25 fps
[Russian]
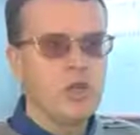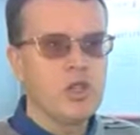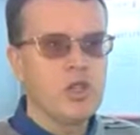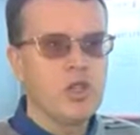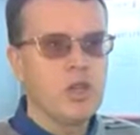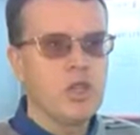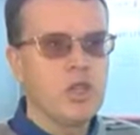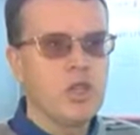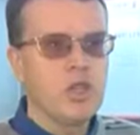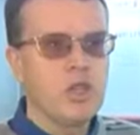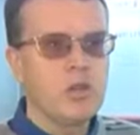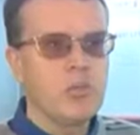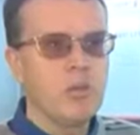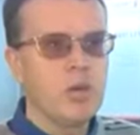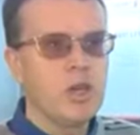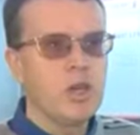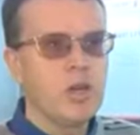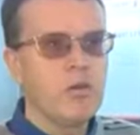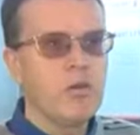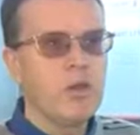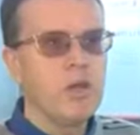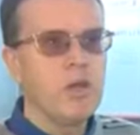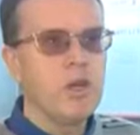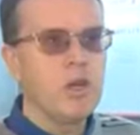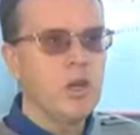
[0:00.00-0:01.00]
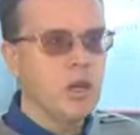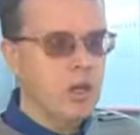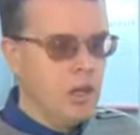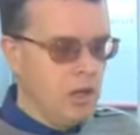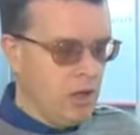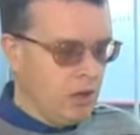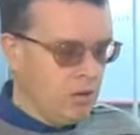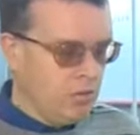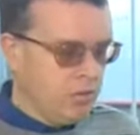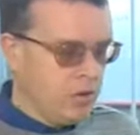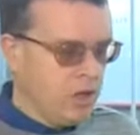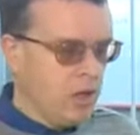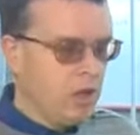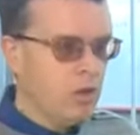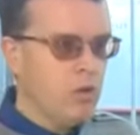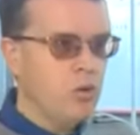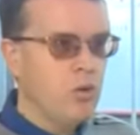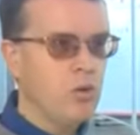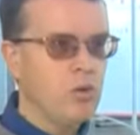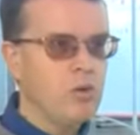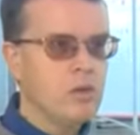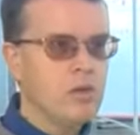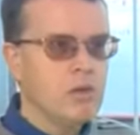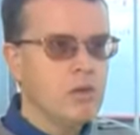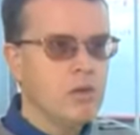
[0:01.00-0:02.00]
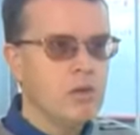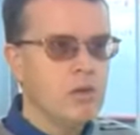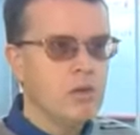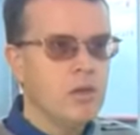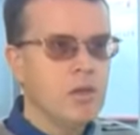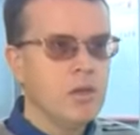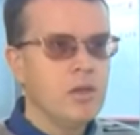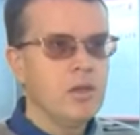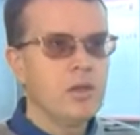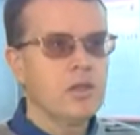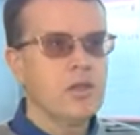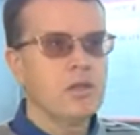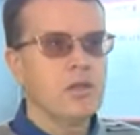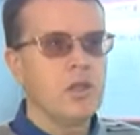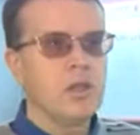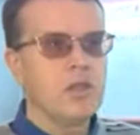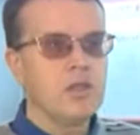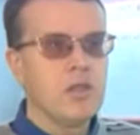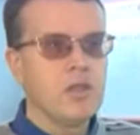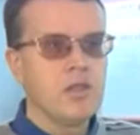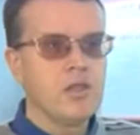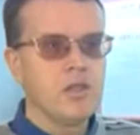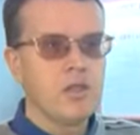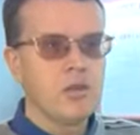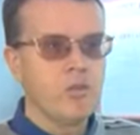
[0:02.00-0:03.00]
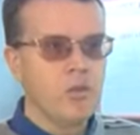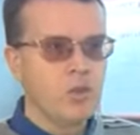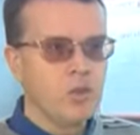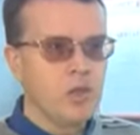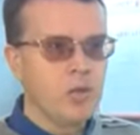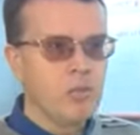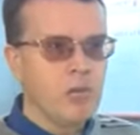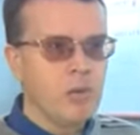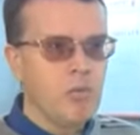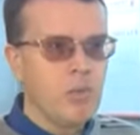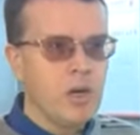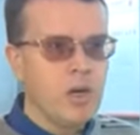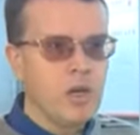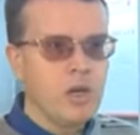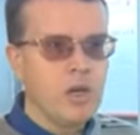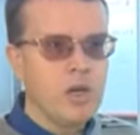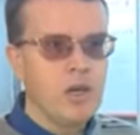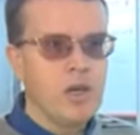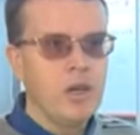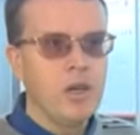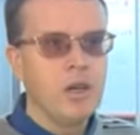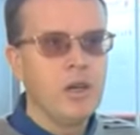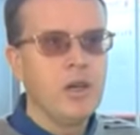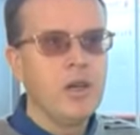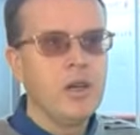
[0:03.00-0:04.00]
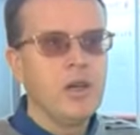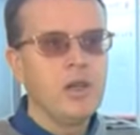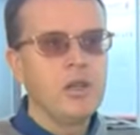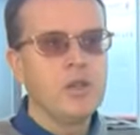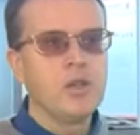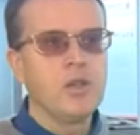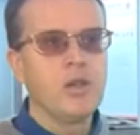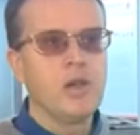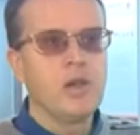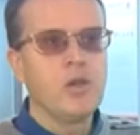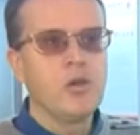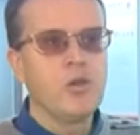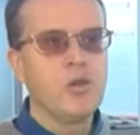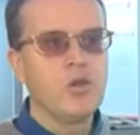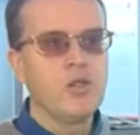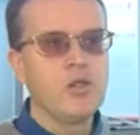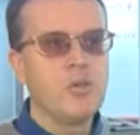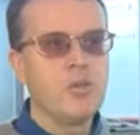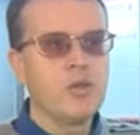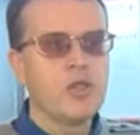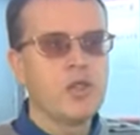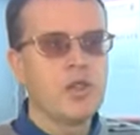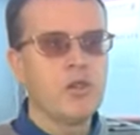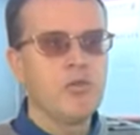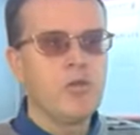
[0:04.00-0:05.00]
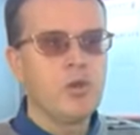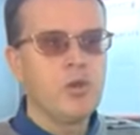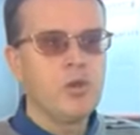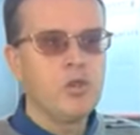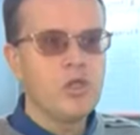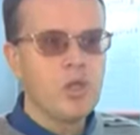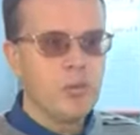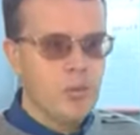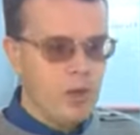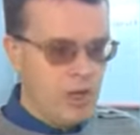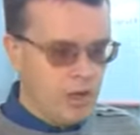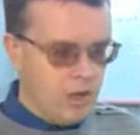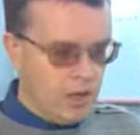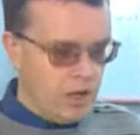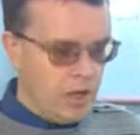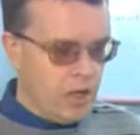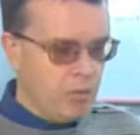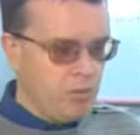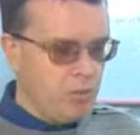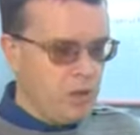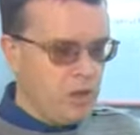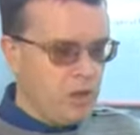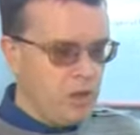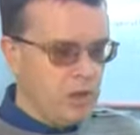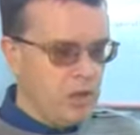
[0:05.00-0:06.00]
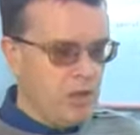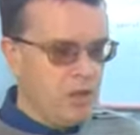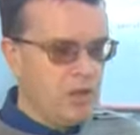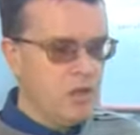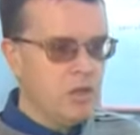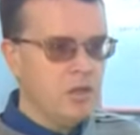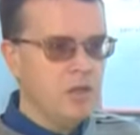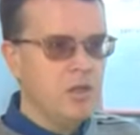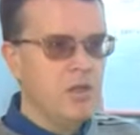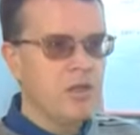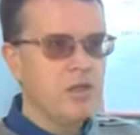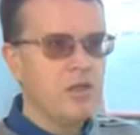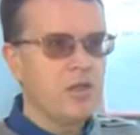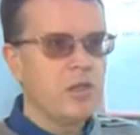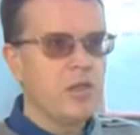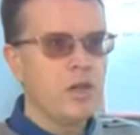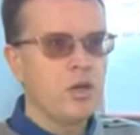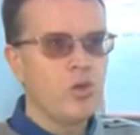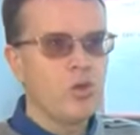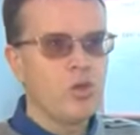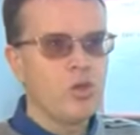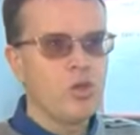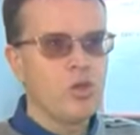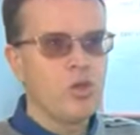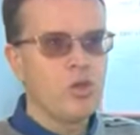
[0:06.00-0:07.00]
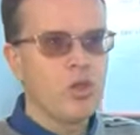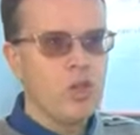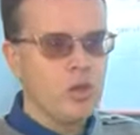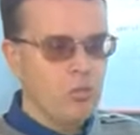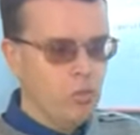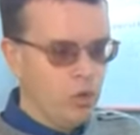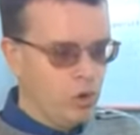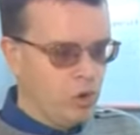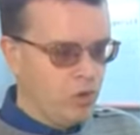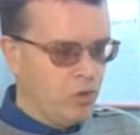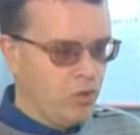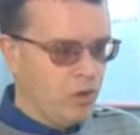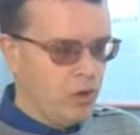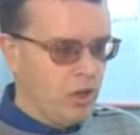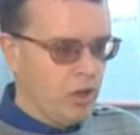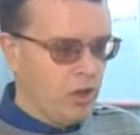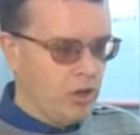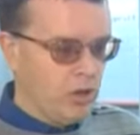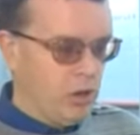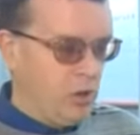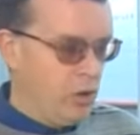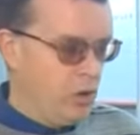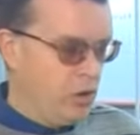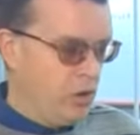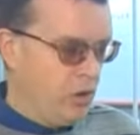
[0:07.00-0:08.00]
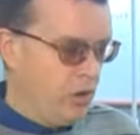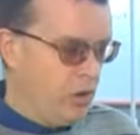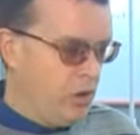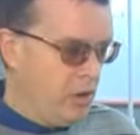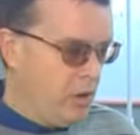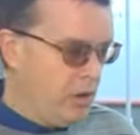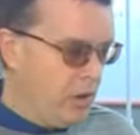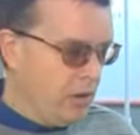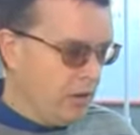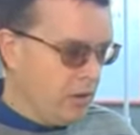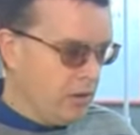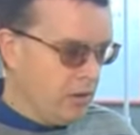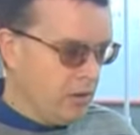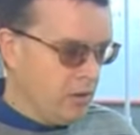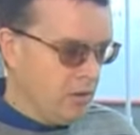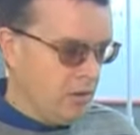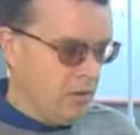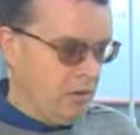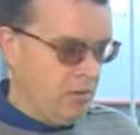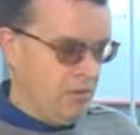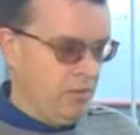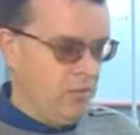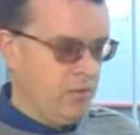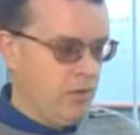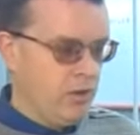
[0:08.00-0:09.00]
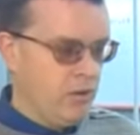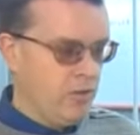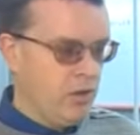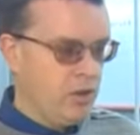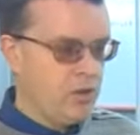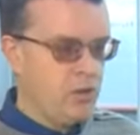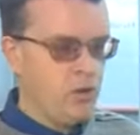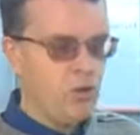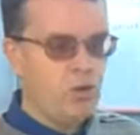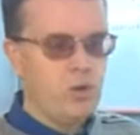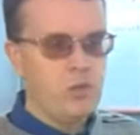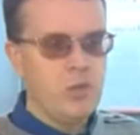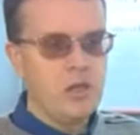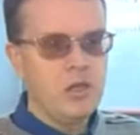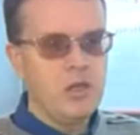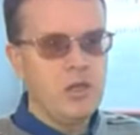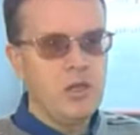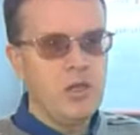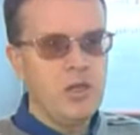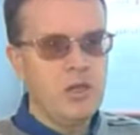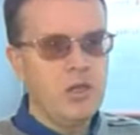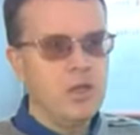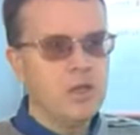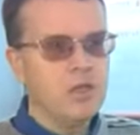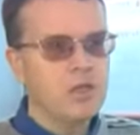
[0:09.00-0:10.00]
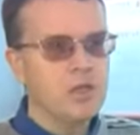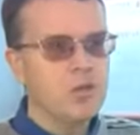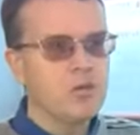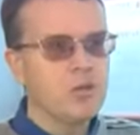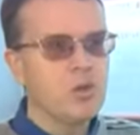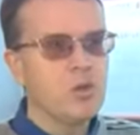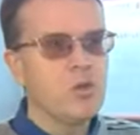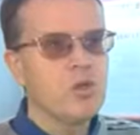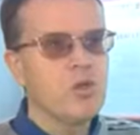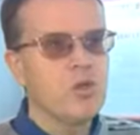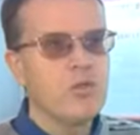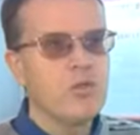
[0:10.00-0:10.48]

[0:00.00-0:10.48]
человека отправили в колхоз, Тогда заводы помогали колхозам и совхозам. И опять-таки здесь за хорошую работу в колхозах э, в заводском отделе кадров тоже